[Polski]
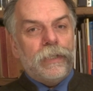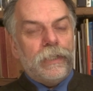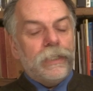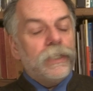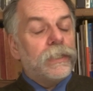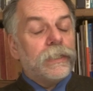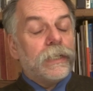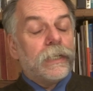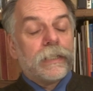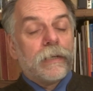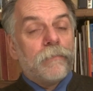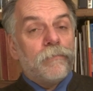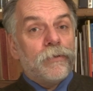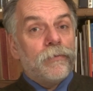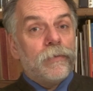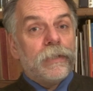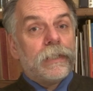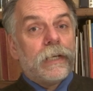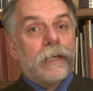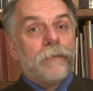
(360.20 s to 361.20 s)
liczne
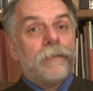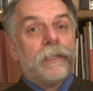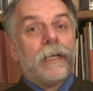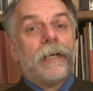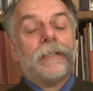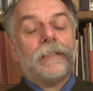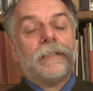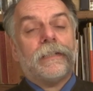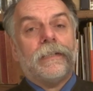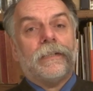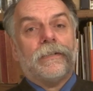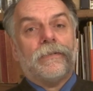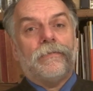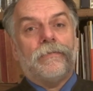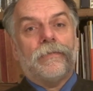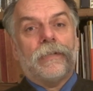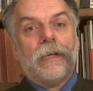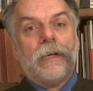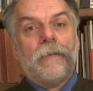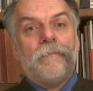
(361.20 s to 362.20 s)
czambuły tamtarskie,
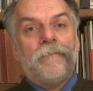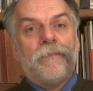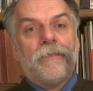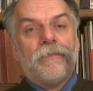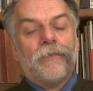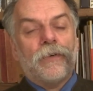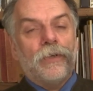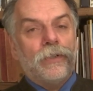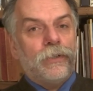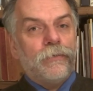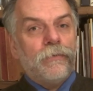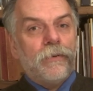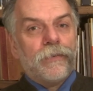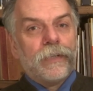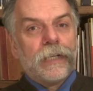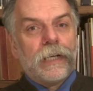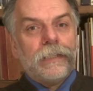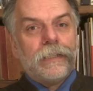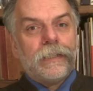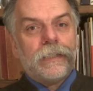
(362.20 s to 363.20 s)
które wchodziły w
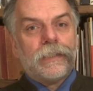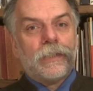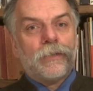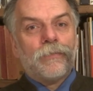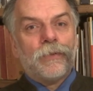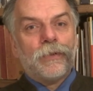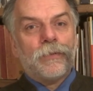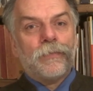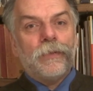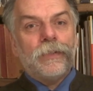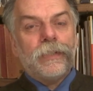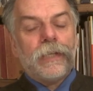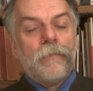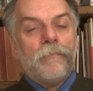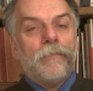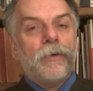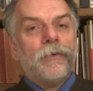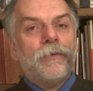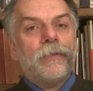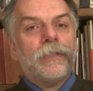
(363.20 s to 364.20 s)
granice Rzeczpospolitej,
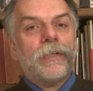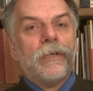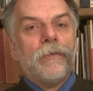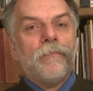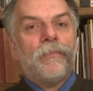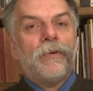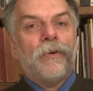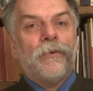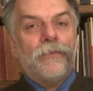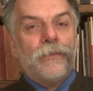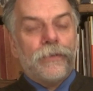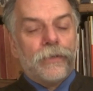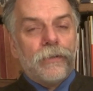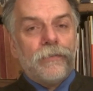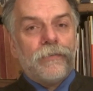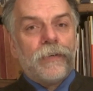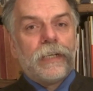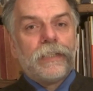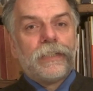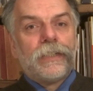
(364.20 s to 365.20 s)
mogły sobie
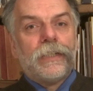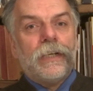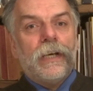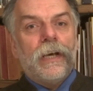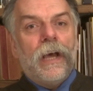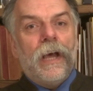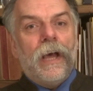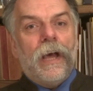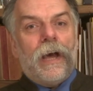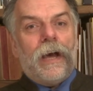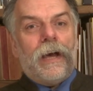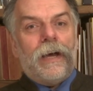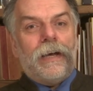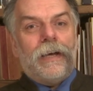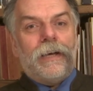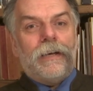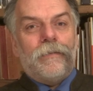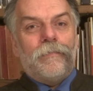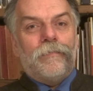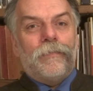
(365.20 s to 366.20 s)
plądrować,
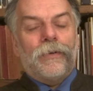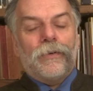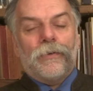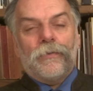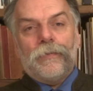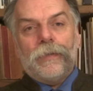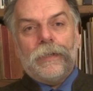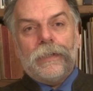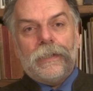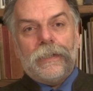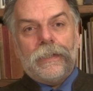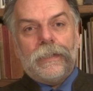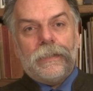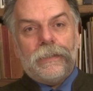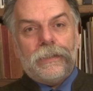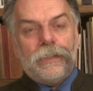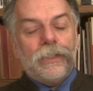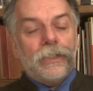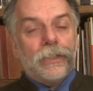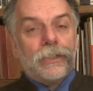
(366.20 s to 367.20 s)
e, mogły
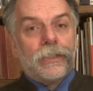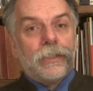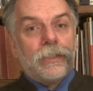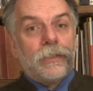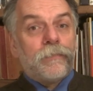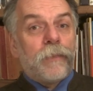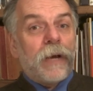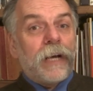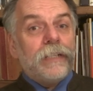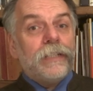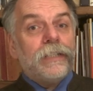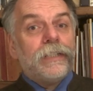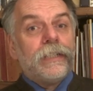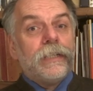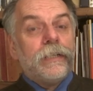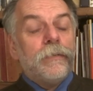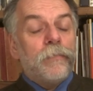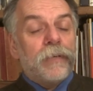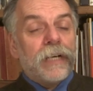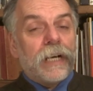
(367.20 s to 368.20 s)
niszczyć, palić
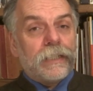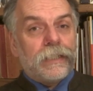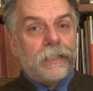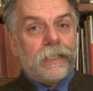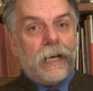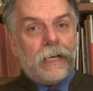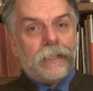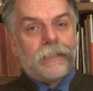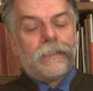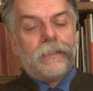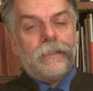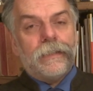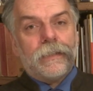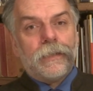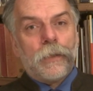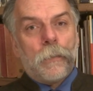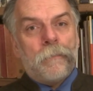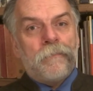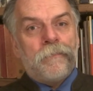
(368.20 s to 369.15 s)
i brać jasyr